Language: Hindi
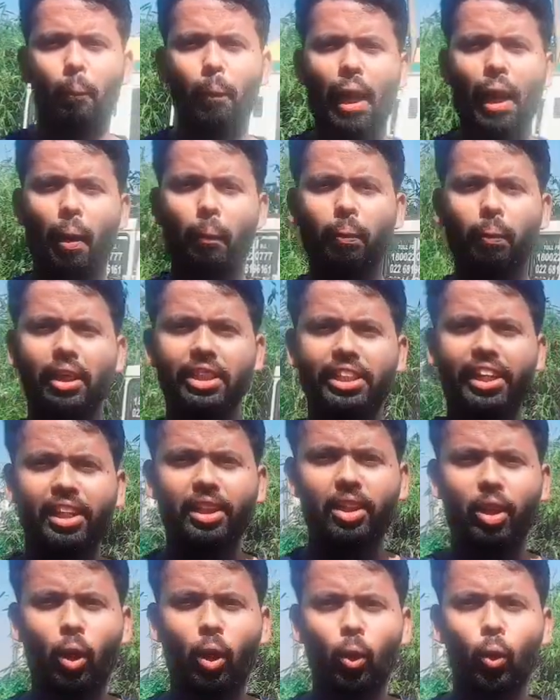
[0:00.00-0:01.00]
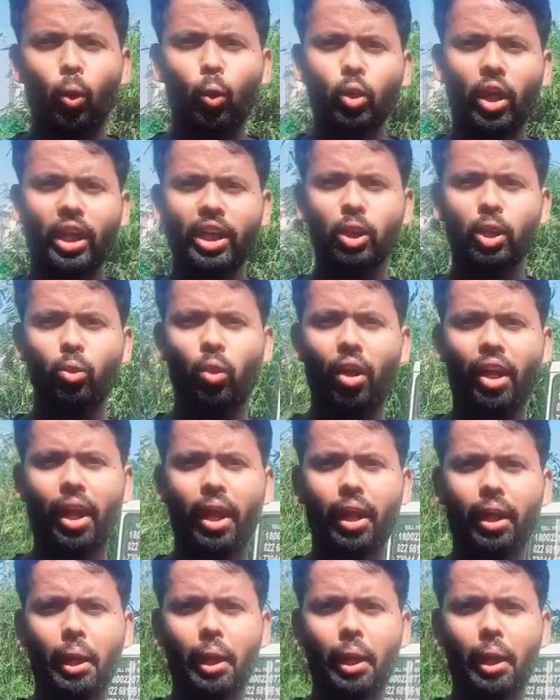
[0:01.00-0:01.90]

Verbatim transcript: मैं आपके साथ लोधा के द्वारा